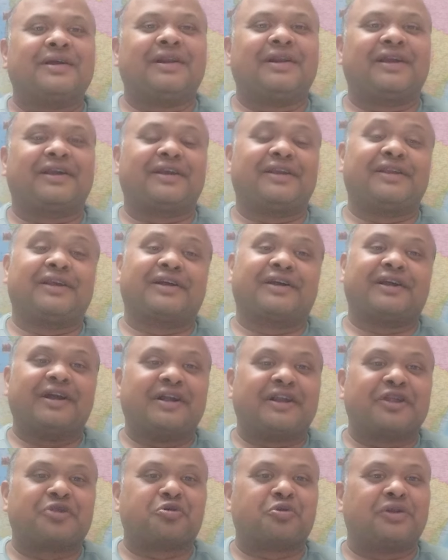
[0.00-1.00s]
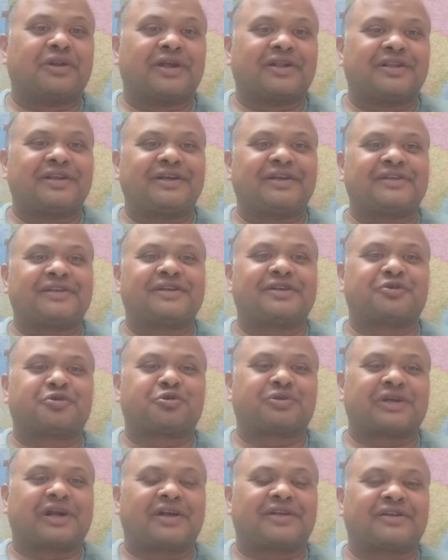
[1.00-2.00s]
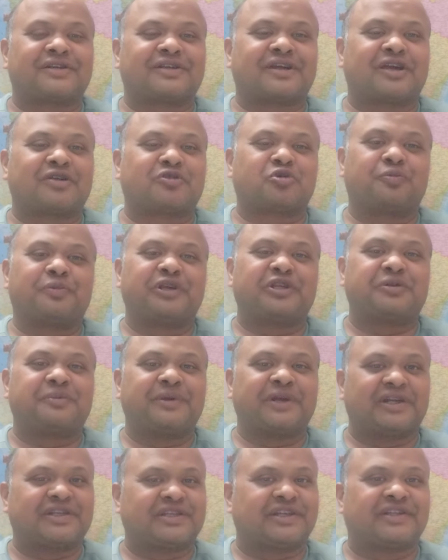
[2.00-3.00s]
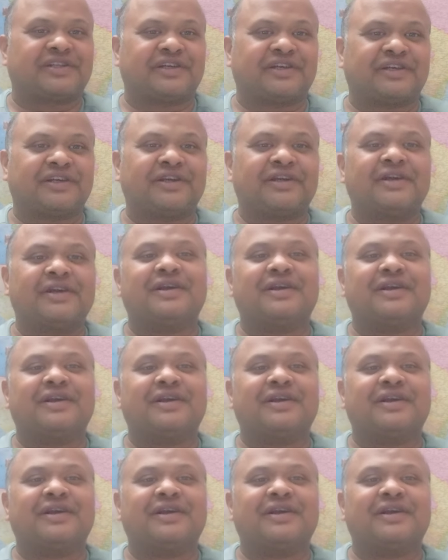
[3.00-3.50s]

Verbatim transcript: लेकिन ये गारंटी थोड़ी ना थी कि 660 से 720 भी आ जाते